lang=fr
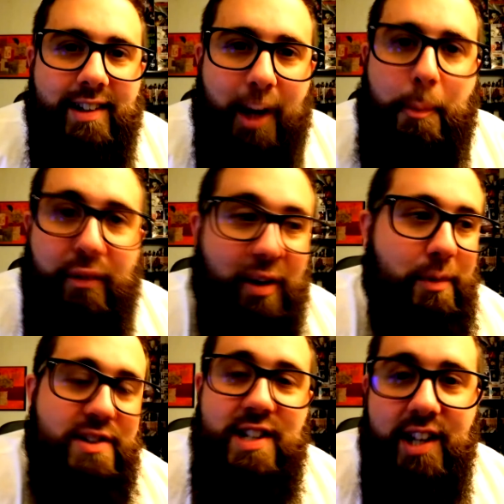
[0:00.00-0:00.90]
Garp est
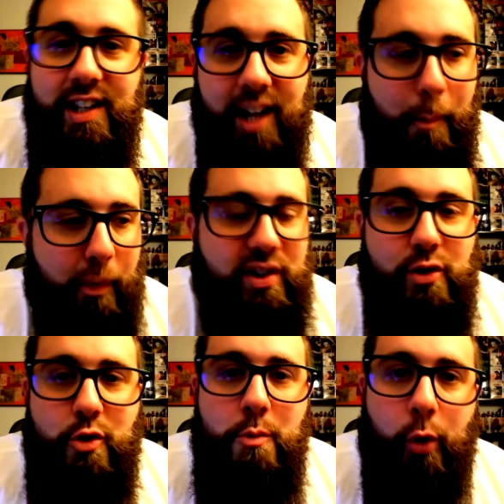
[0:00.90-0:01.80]
vraiment stylé, il a apporté
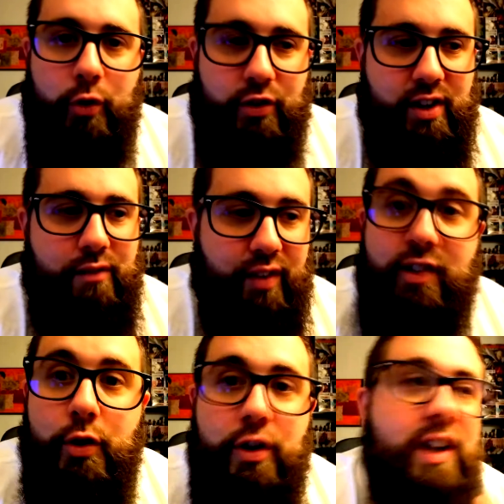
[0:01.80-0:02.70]
de l'humour dans cette fin
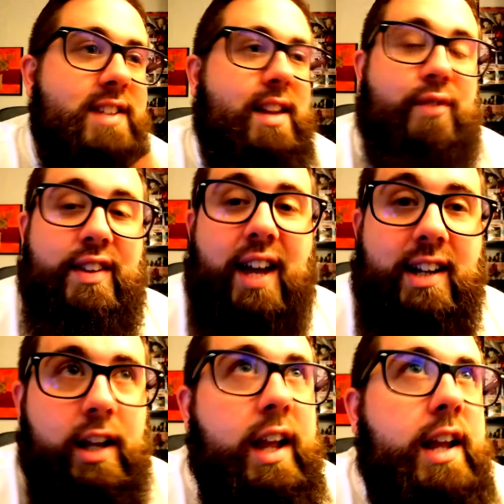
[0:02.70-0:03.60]
de cette fin
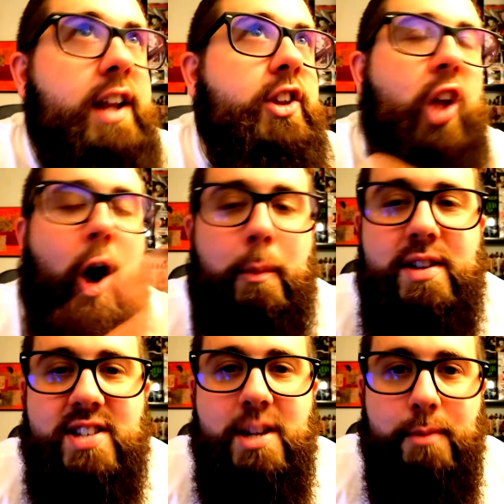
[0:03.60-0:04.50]
d'arc
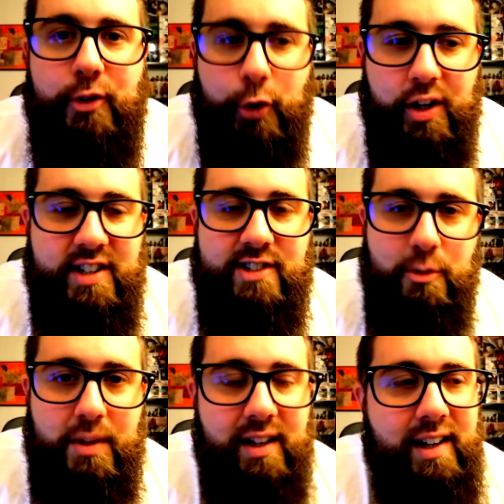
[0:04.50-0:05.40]
énormissime de Enes
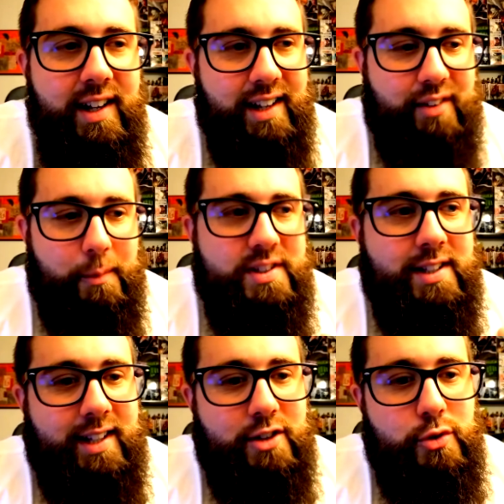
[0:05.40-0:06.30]
Lobby, et vraiment
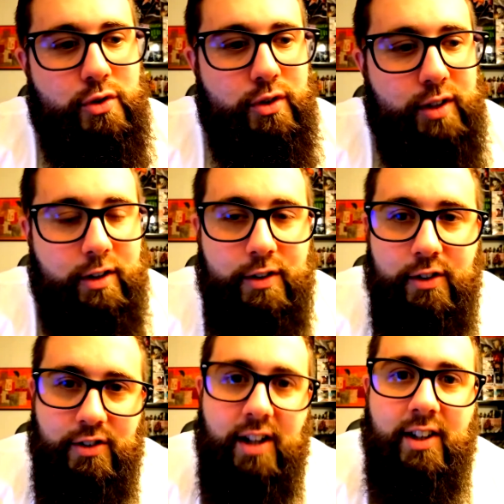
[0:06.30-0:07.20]
c'était quelque chose
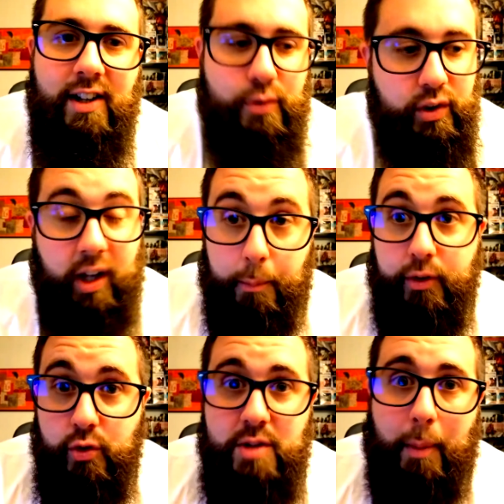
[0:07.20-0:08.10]
d'intéressant qui
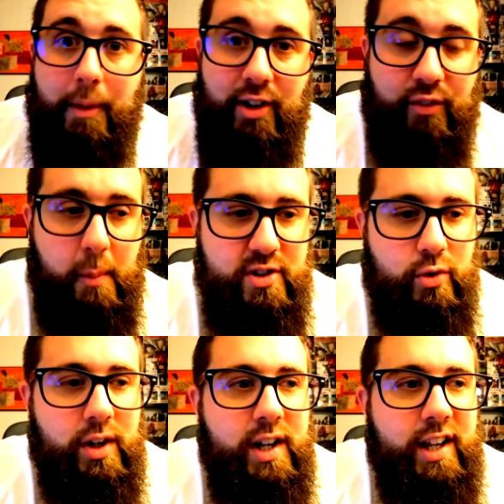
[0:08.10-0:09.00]
apportait aussi pas mal
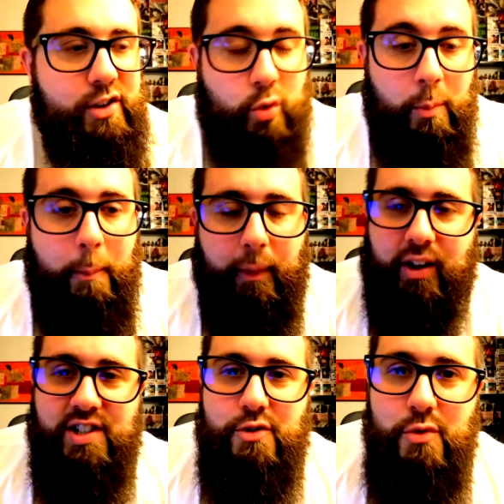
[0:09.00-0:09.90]
d'informations, et du coup on peut pas
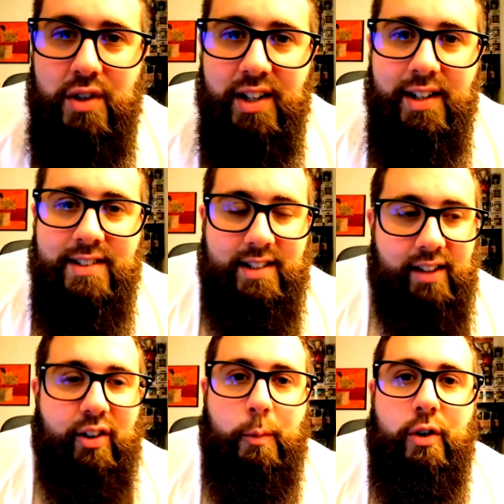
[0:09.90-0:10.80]
cracher dessus, c'était
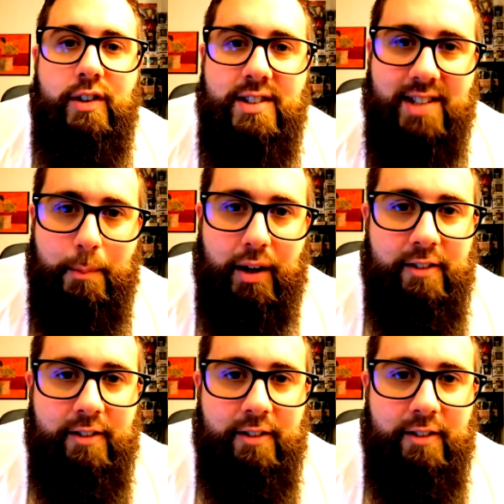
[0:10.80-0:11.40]
vraiment sympa.